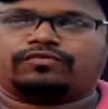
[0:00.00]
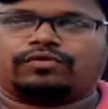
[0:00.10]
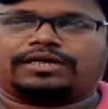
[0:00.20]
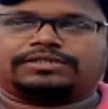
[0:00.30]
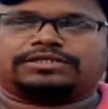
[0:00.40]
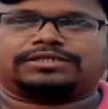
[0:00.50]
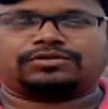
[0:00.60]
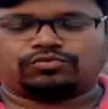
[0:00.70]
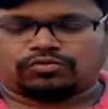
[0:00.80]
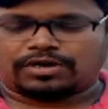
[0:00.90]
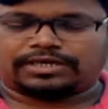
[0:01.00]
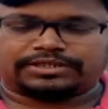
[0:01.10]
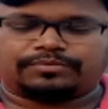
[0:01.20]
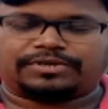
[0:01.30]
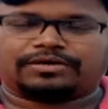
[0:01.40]
তো দুরকম ভ্যারাইটির
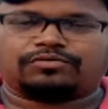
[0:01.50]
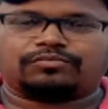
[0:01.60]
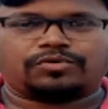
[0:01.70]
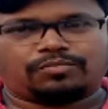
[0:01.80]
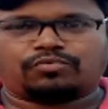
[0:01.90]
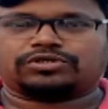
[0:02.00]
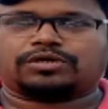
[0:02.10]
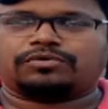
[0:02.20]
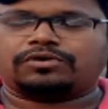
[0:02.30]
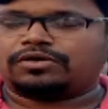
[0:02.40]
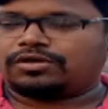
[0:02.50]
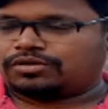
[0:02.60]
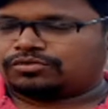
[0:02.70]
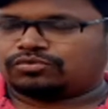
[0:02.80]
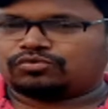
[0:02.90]
ফুল আছে সেই দুটো গাছই আমি
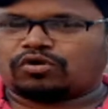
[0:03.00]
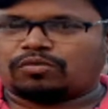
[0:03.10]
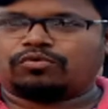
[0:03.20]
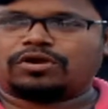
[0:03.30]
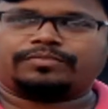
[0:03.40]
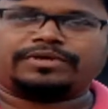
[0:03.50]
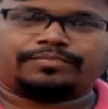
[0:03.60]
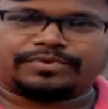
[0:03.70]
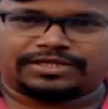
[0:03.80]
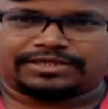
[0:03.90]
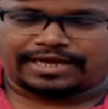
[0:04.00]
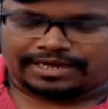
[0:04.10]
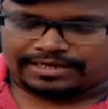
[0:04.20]
এখন বসাবো তো